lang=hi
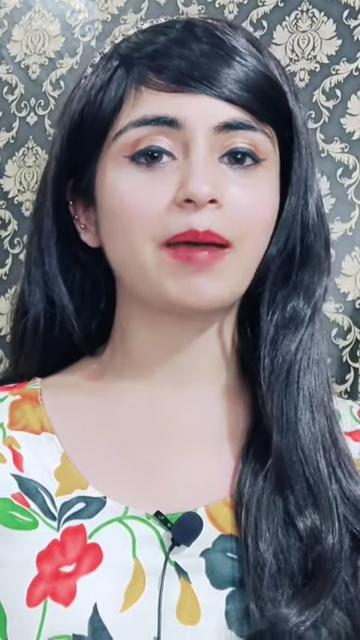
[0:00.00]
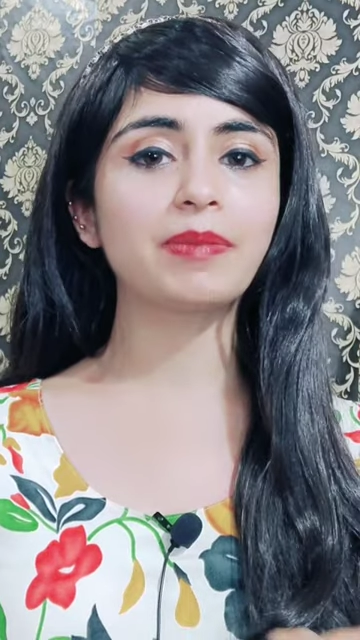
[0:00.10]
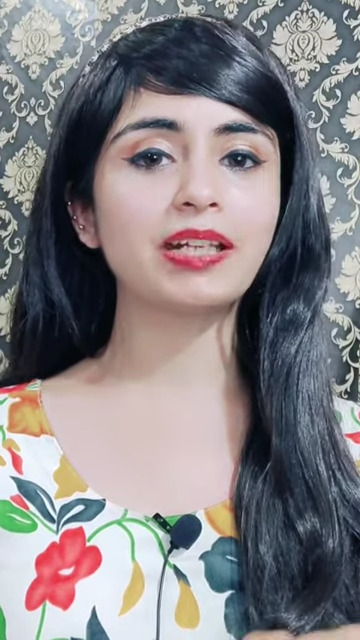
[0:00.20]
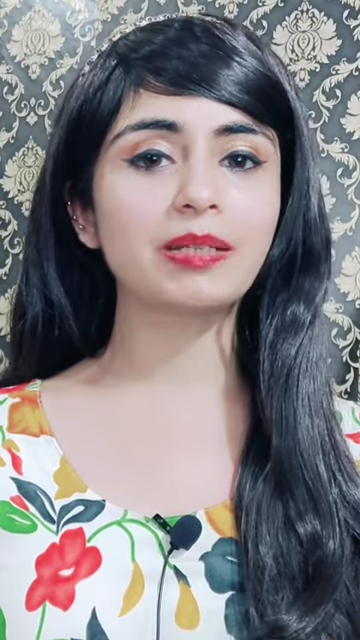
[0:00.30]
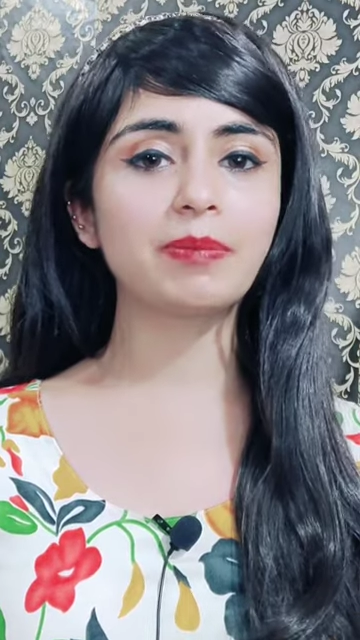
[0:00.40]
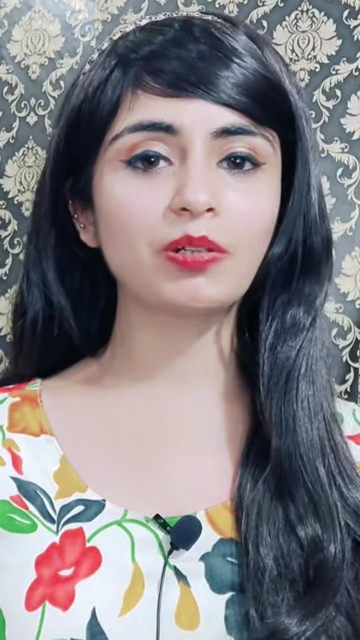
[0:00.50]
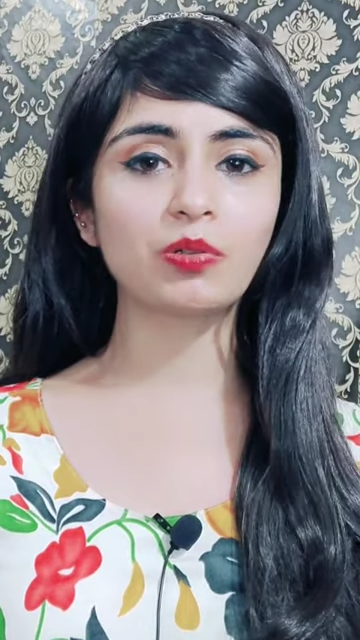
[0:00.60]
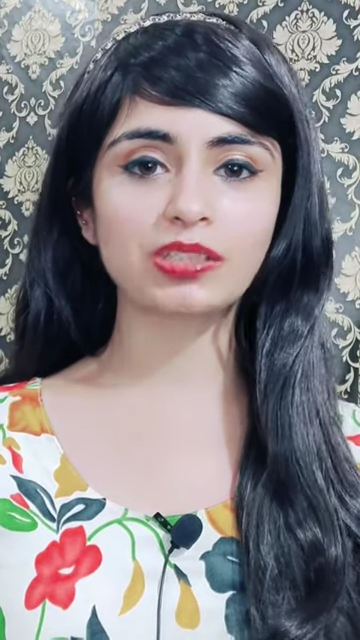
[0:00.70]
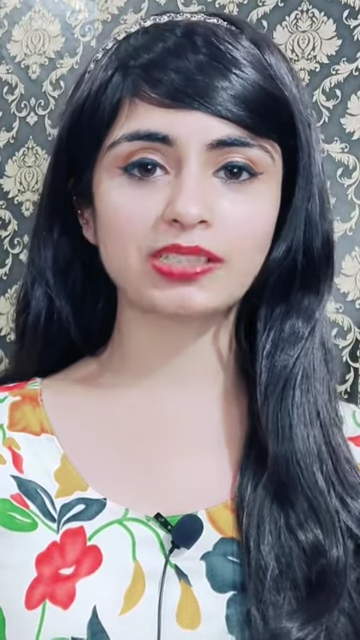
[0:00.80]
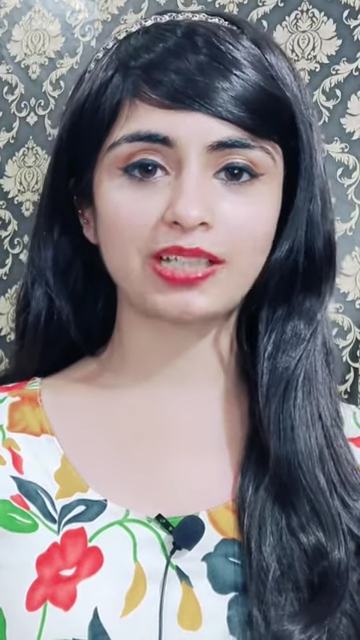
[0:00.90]
आपने कई बार
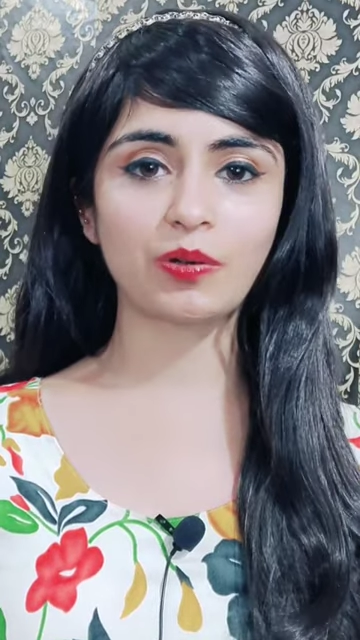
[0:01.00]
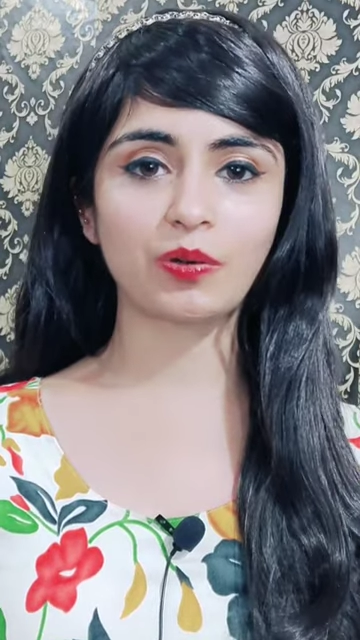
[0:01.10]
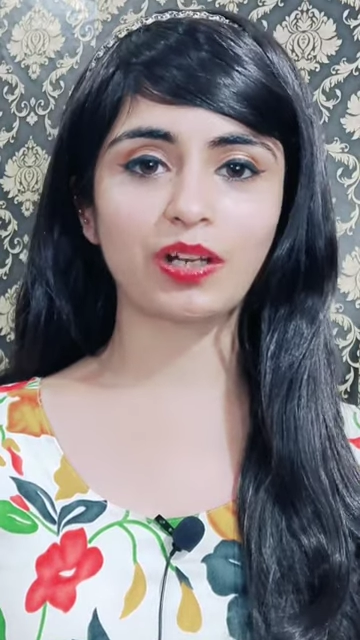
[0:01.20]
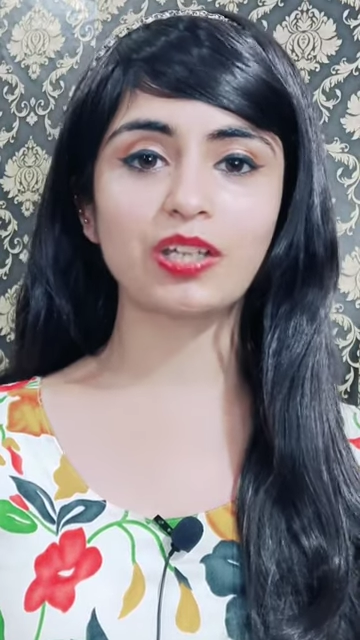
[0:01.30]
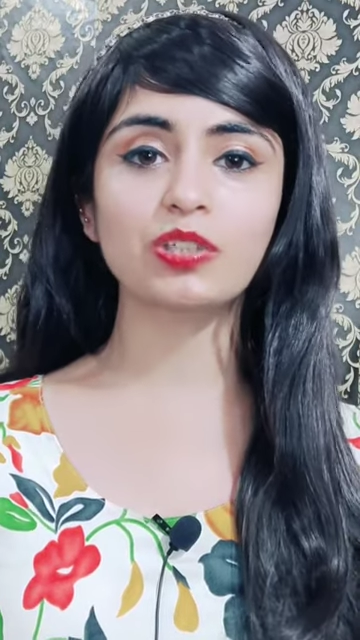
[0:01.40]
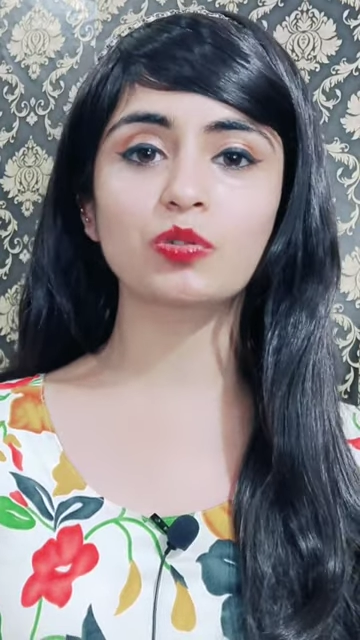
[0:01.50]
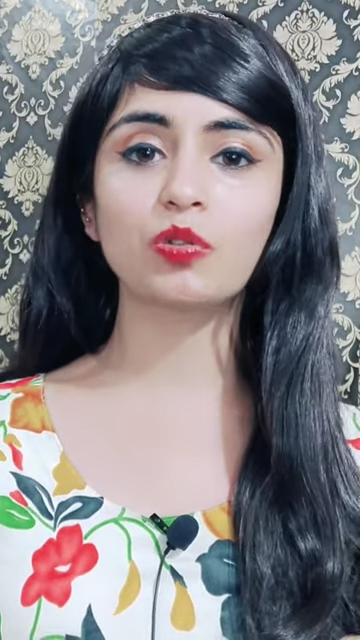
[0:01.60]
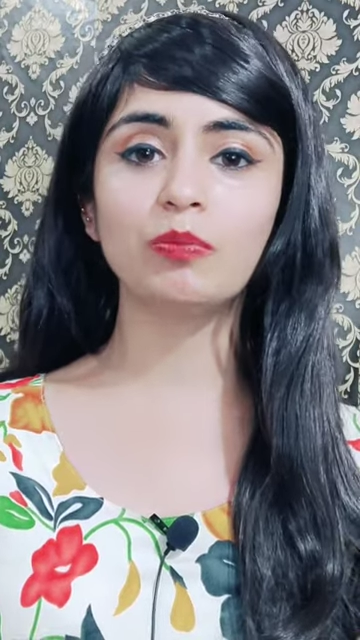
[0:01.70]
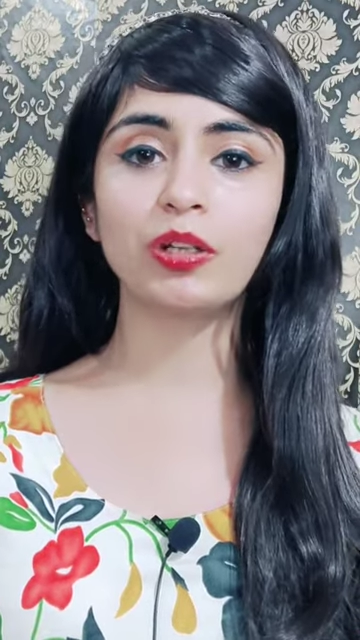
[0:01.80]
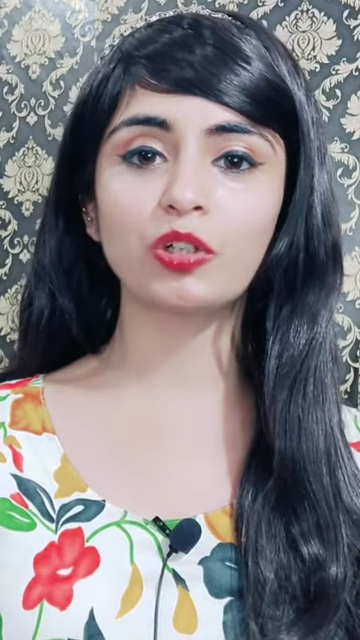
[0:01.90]
नोटिस किया होगा
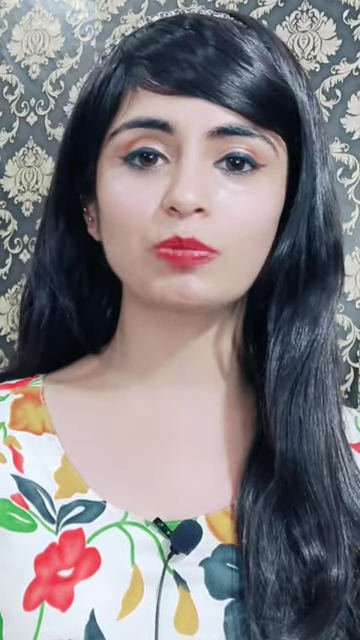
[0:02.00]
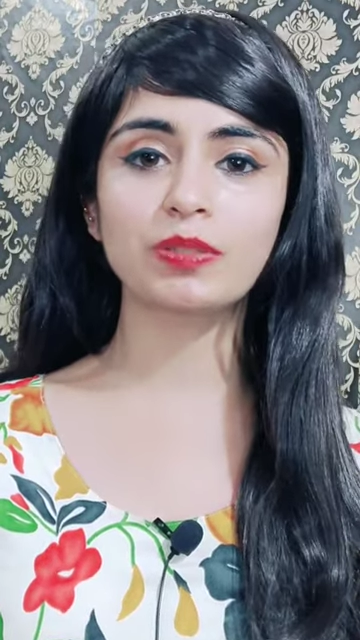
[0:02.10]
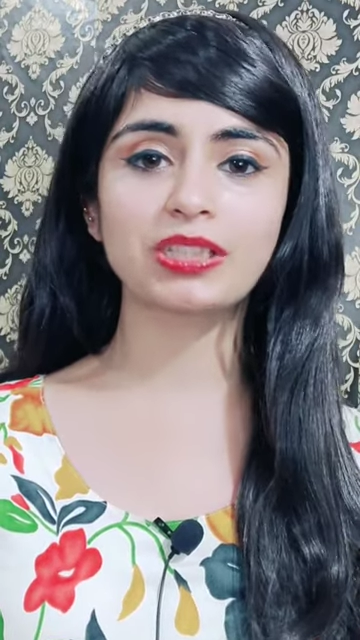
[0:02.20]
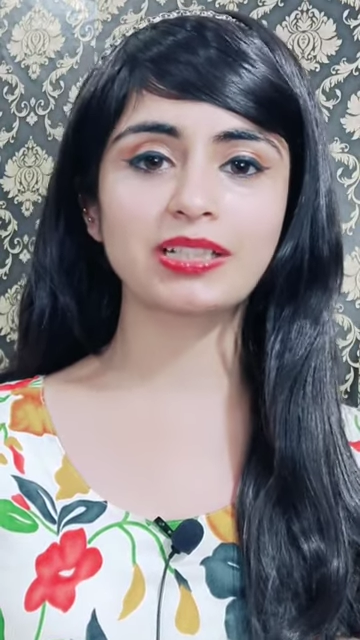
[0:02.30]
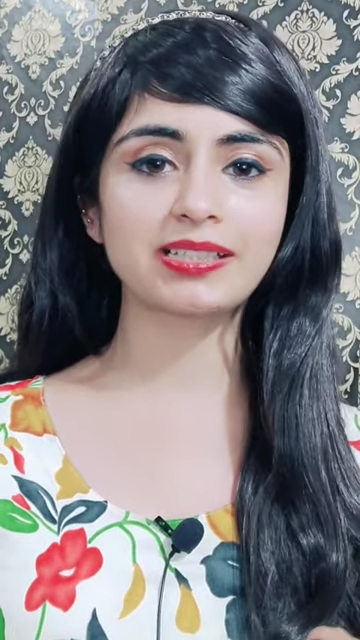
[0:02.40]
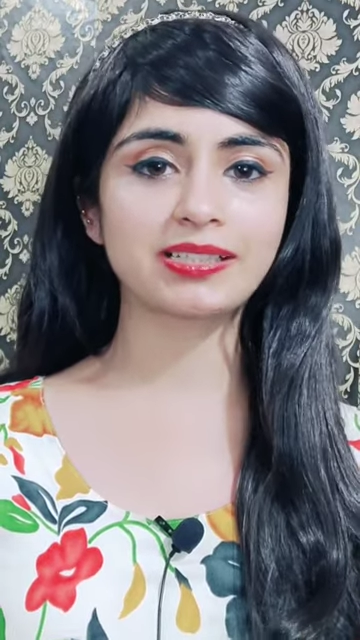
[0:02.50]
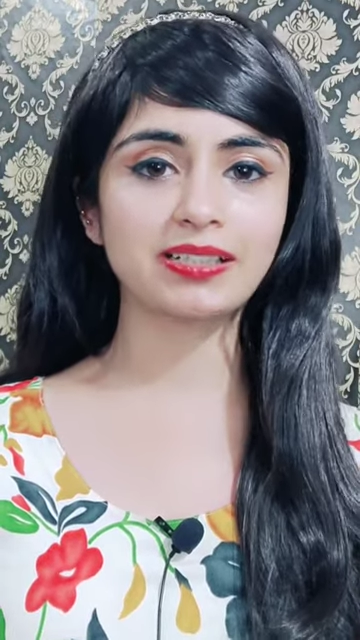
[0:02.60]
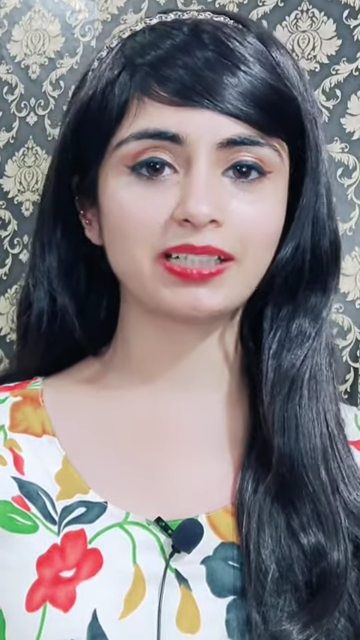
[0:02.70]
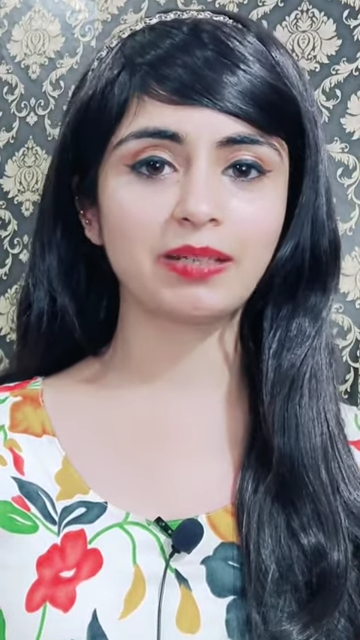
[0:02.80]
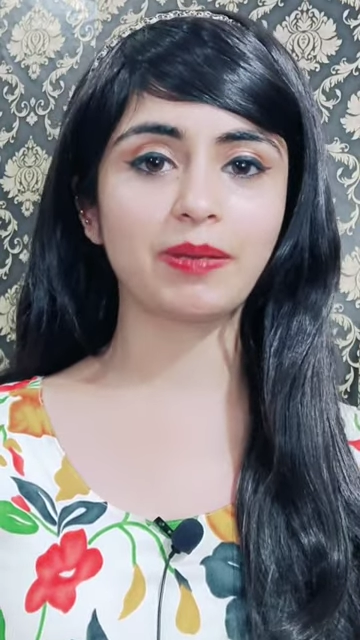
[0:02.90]
स्कूल में कुछ बच्चे
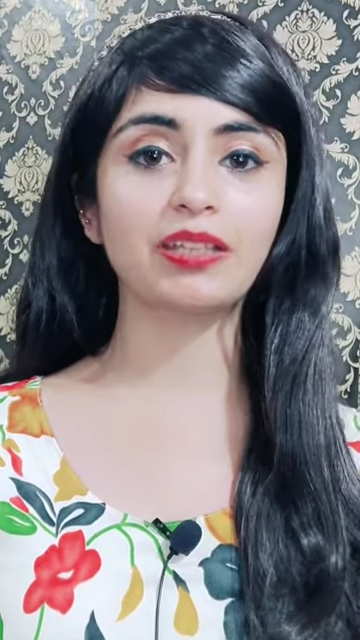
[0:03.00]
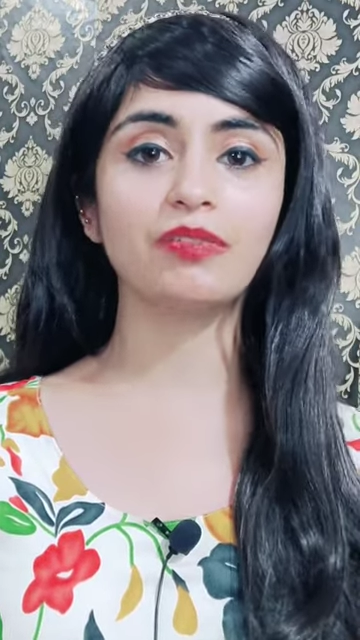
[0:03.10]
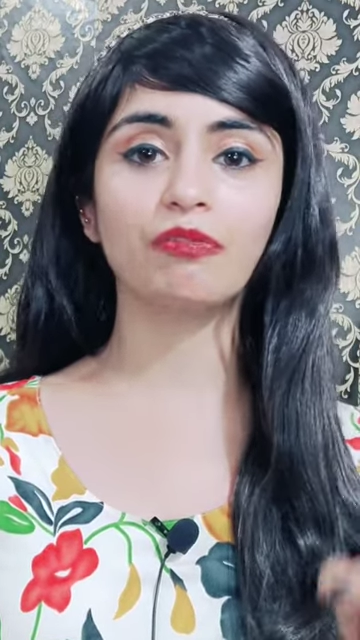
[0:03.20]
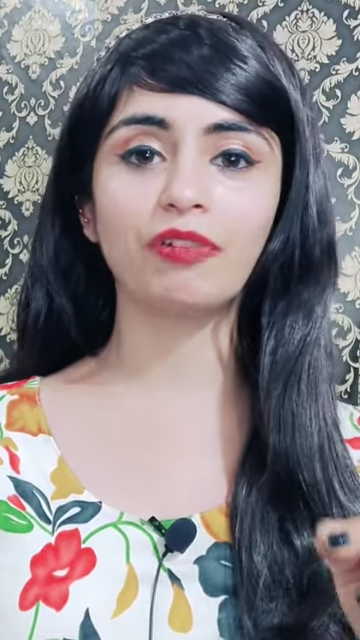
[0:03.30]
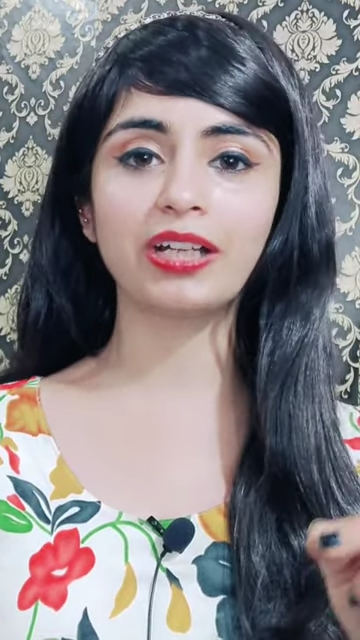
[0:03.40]
रिजल्ट के बाद